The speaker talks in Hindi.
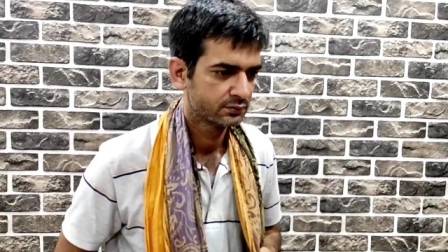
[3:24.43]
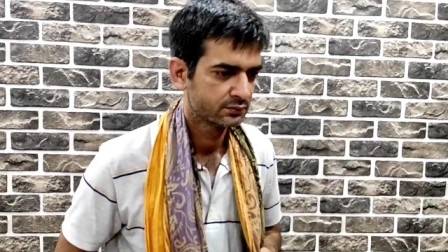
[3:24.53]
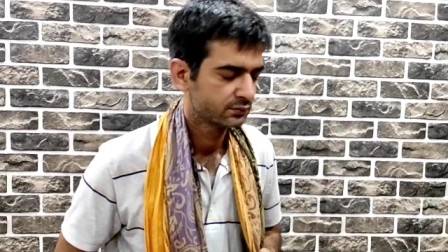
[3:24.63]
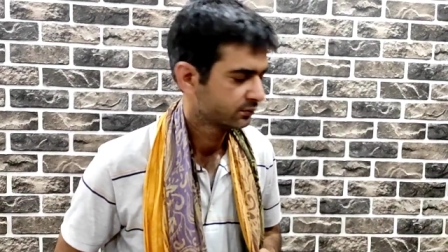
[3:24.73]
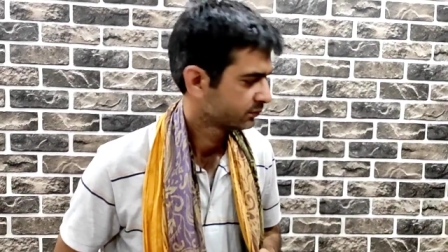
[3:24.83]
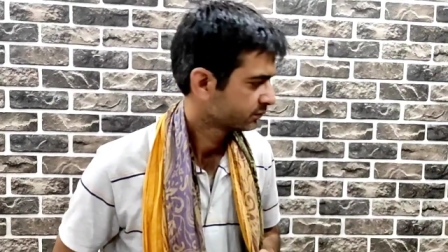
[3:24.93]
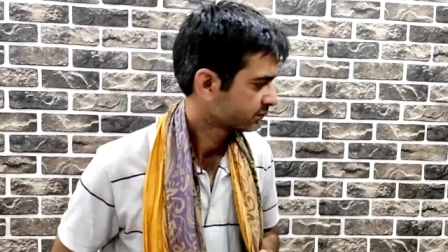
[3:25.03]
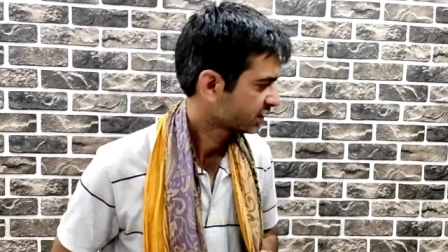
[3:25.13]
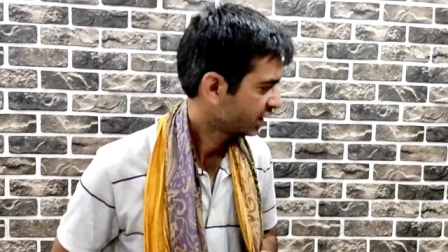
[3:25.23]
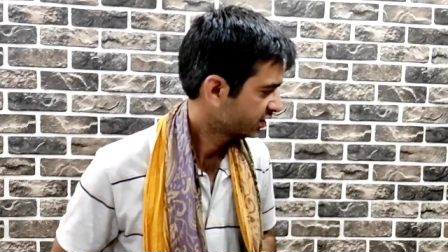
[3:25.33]

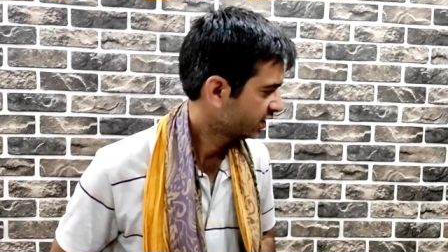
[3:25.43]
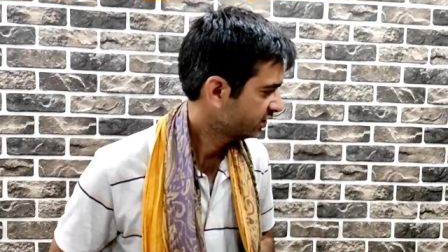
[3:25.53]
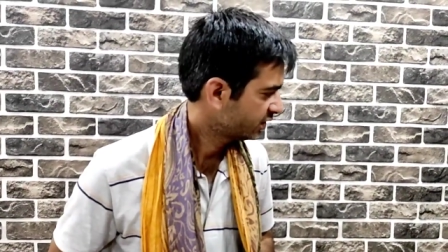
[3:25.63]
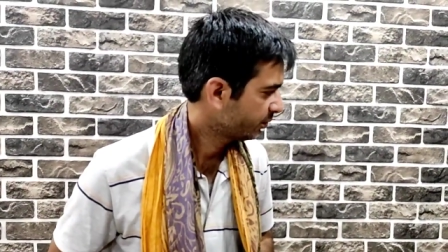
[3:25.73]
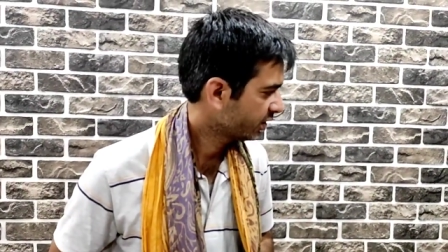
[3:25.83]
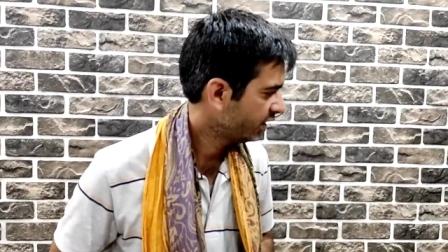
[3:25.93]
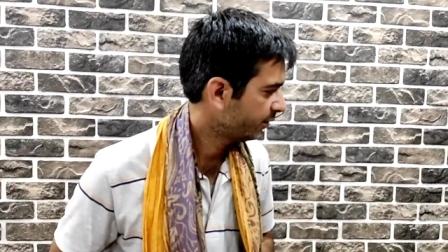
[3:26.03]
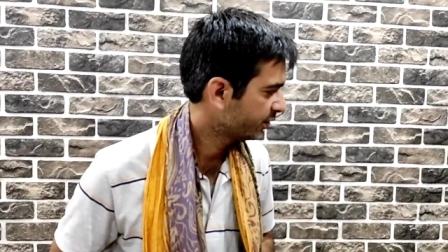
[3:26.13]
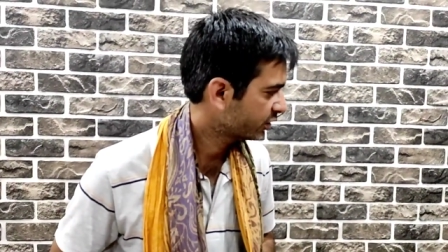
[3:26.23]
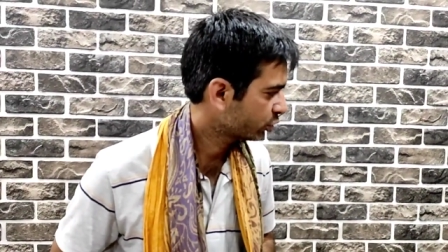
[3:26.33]
कहीं जय सब के
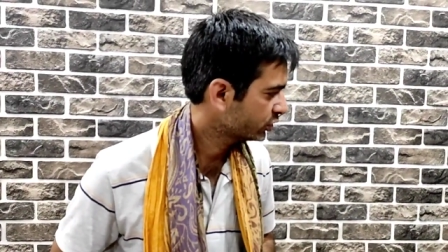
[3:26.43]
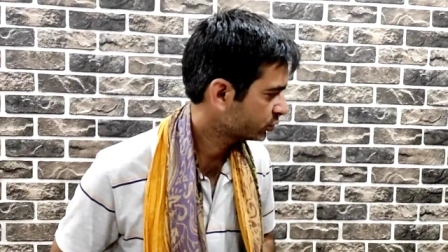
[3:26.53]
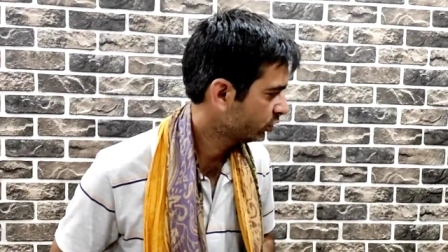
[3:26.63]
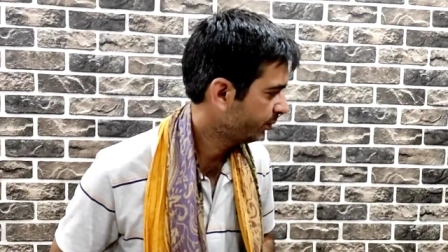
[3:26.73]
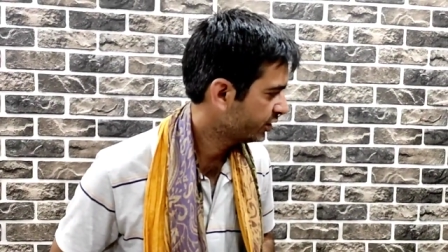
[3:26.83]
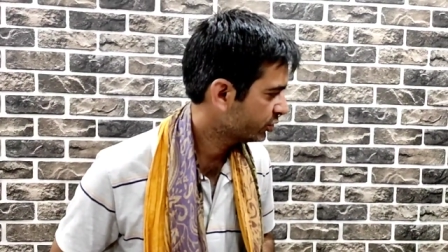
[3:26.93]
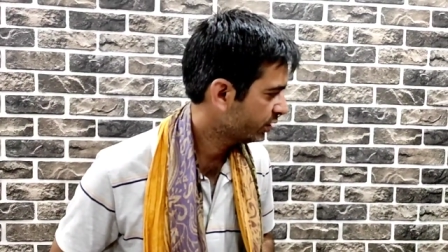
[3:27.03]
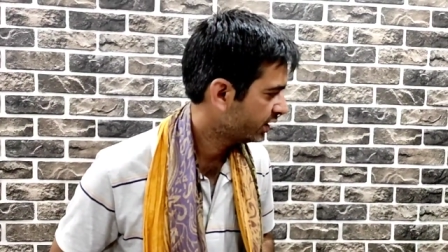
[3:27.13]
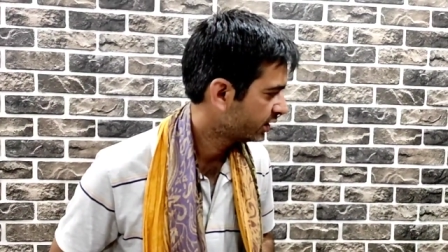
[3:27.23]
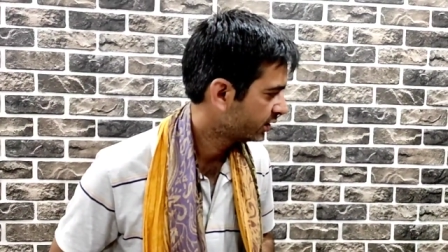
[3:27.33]
लिए हमने तो स्कूल
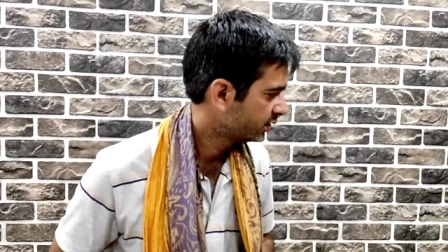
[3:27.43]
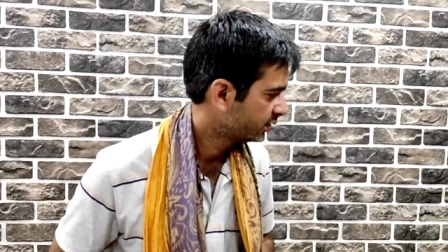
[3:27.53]
भेजो है